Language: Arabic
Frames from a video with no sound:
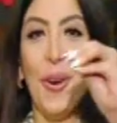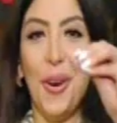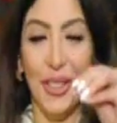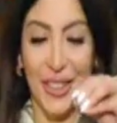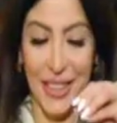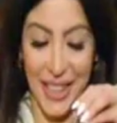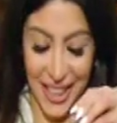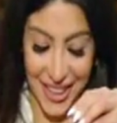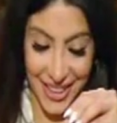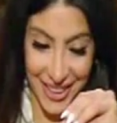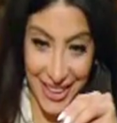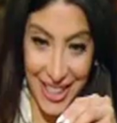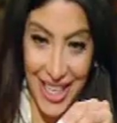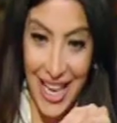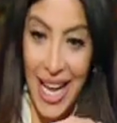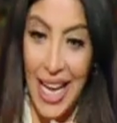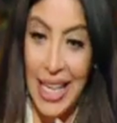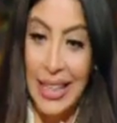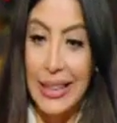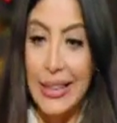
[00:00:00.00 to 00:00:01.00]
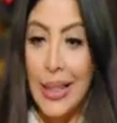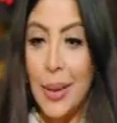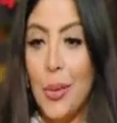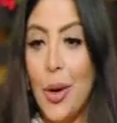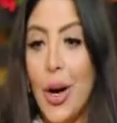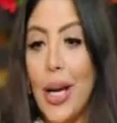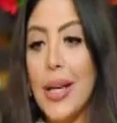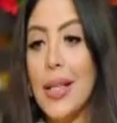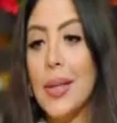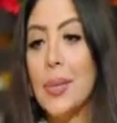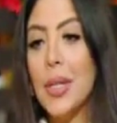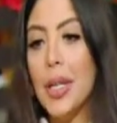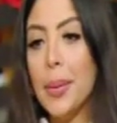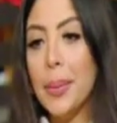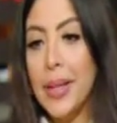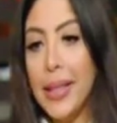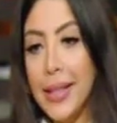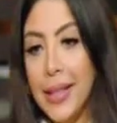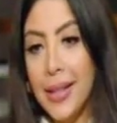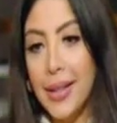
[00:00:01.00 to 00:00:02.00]
نقطه طب وانا اضمن
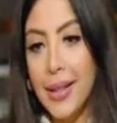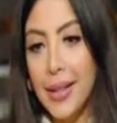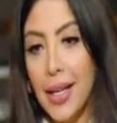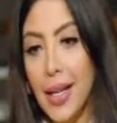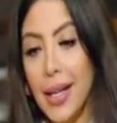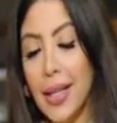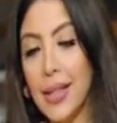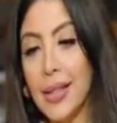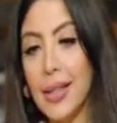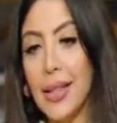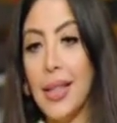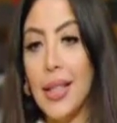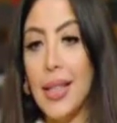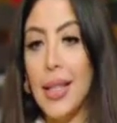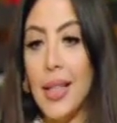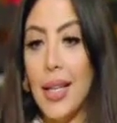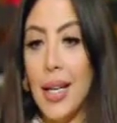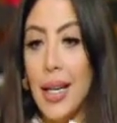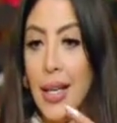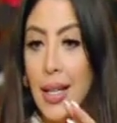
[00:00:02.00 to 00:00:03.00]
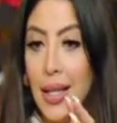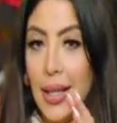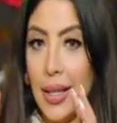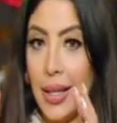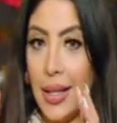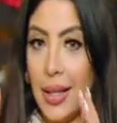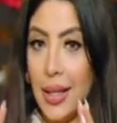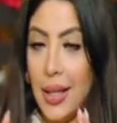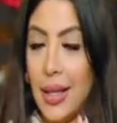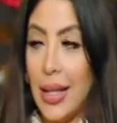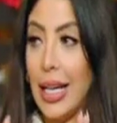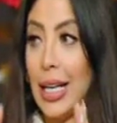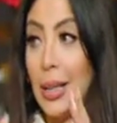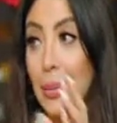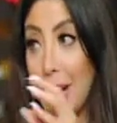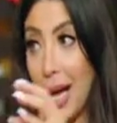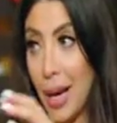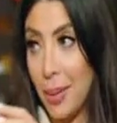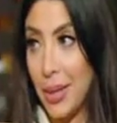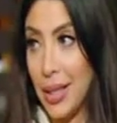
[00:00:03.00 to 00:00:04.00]
منين ان آه،
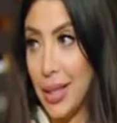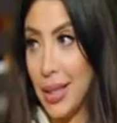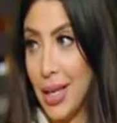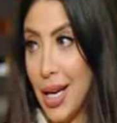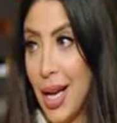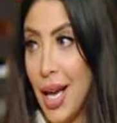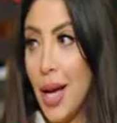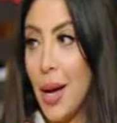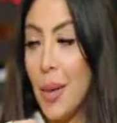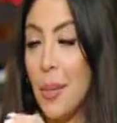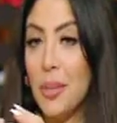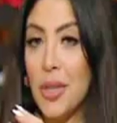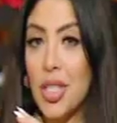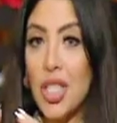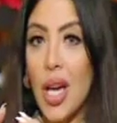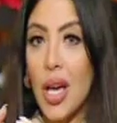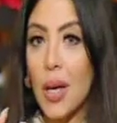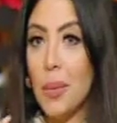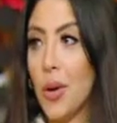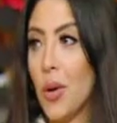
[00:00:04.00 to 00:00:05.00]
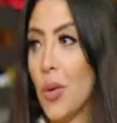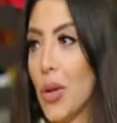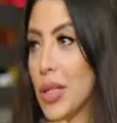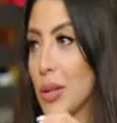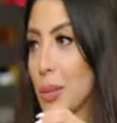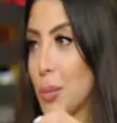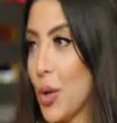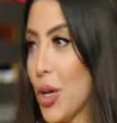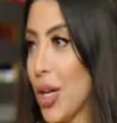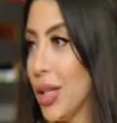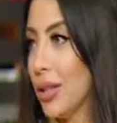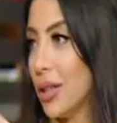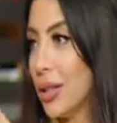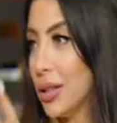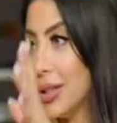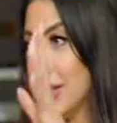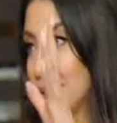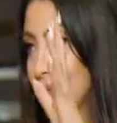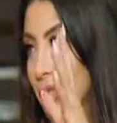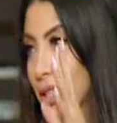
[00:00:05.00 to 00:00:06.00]
المعمل مش هيبوظ
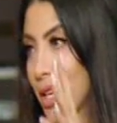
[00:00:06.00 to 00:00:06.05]
بويضاتي